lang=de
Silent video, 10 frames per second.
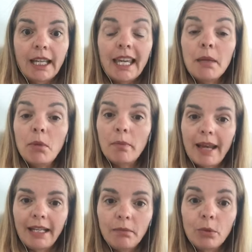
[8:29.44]
Im
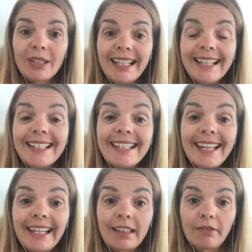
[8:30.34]
Moment muss ich es
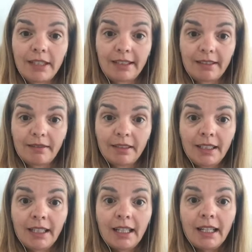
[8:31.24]
nicht wissen.
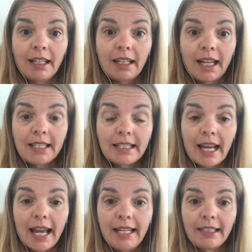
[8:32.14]
Es
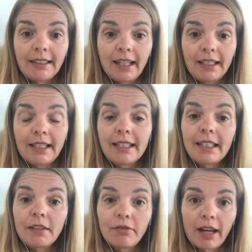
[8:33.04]
reicht ja, dass
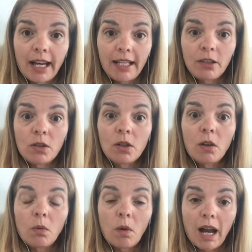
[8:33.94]
ich weiß,
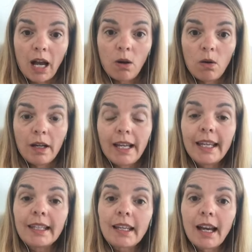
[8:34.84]
wow,
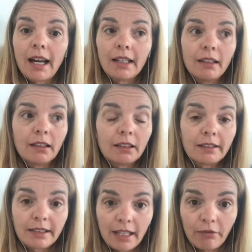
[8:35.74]
ich kann
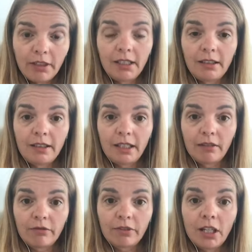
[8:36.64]

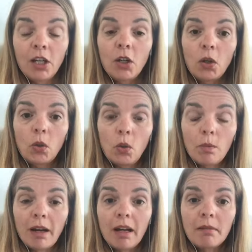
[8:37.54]
definitiv
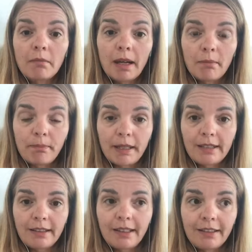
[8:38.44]
über mein
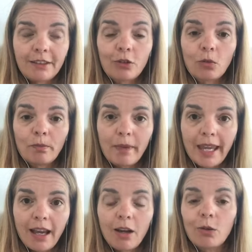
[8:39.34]
Business zu
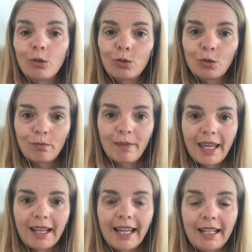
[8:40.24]
mehr und zu
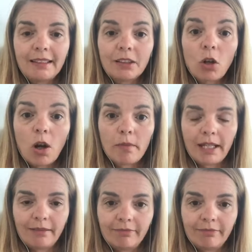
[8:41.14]
mehr Geld kommen.